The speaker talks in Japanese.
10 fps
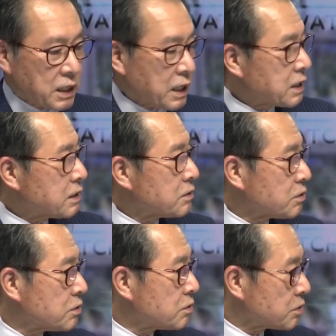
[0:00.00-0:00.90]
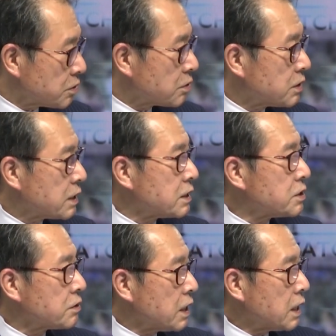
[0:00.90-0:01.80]
ながってくるということ、ね、そうで
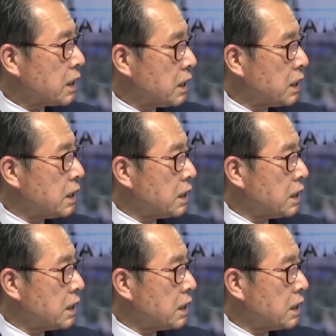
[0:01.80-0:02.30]
すね